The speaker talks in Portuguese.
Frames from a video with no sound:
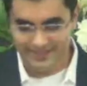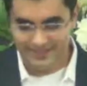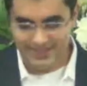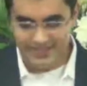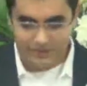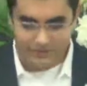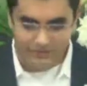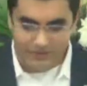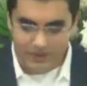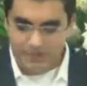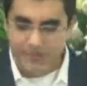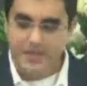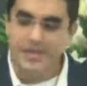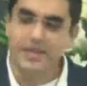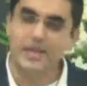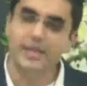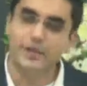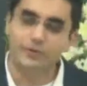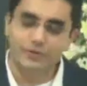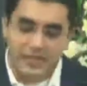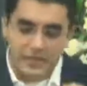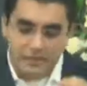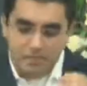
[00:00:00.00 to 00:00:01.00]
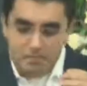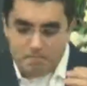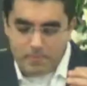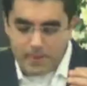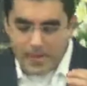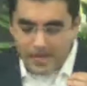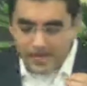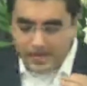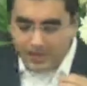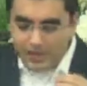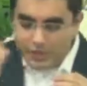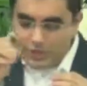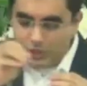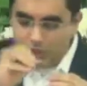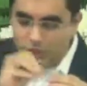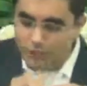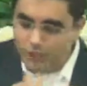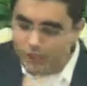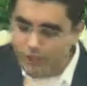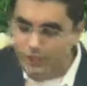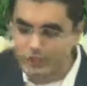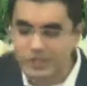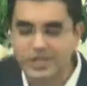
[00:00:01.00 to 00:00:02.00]
A família não depende do
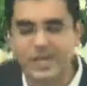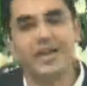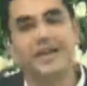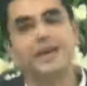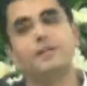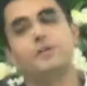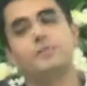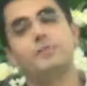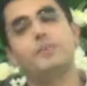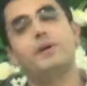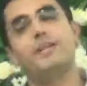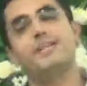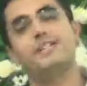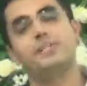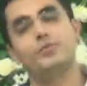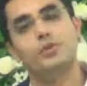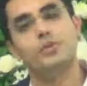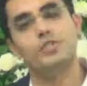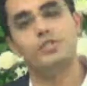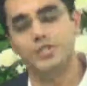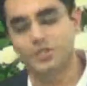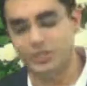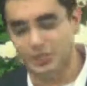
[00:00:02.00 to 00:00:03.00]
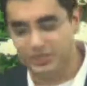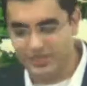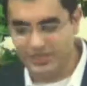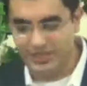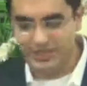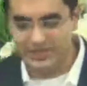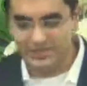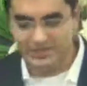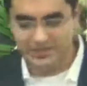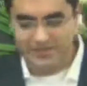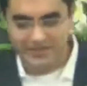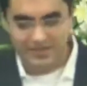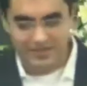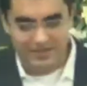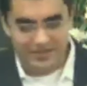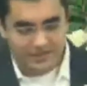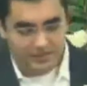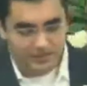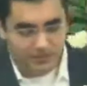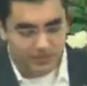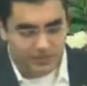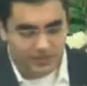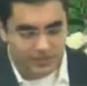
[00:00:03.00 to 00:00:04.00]
Estado para sua existência,
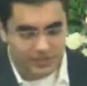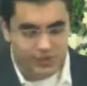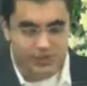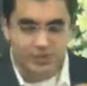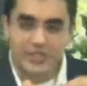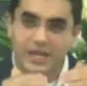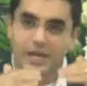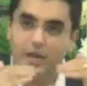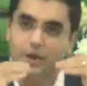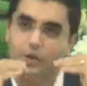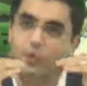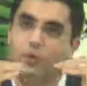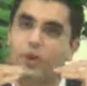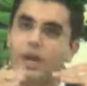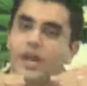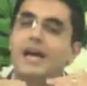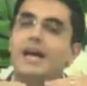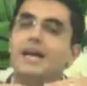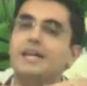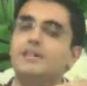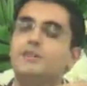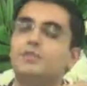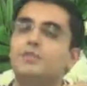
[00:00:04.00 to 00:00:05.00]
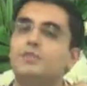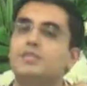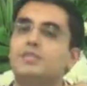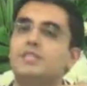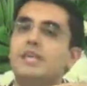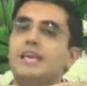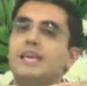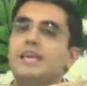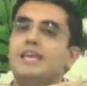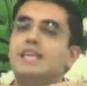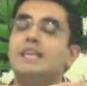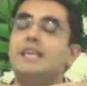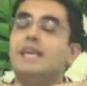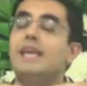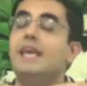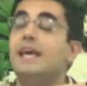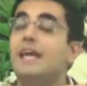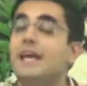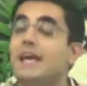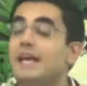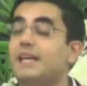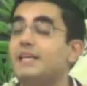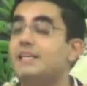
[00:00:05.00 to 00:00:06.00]
pois está ao lado, sem
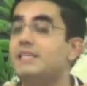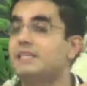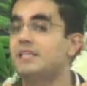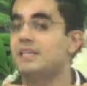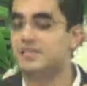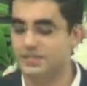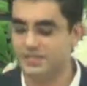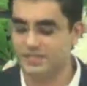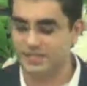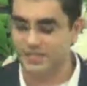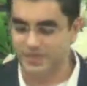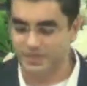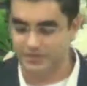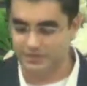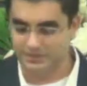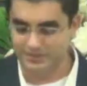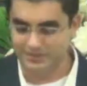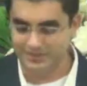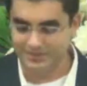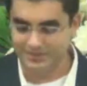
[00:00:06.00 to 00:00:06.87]
hierarquização.